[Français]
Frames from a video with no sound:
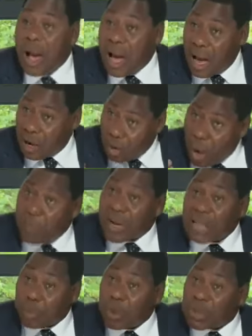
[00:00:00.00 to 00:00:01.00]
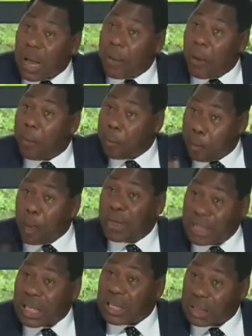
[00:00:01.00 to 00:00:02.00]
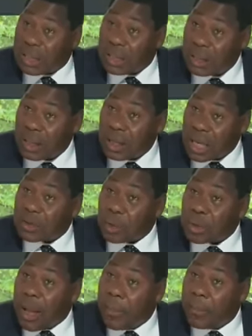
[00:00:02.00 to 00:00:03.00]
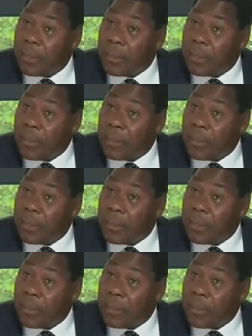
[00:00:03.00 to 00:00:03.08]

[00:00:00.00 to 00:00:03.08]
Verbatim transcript: un homme responsable, homme politique, responsable,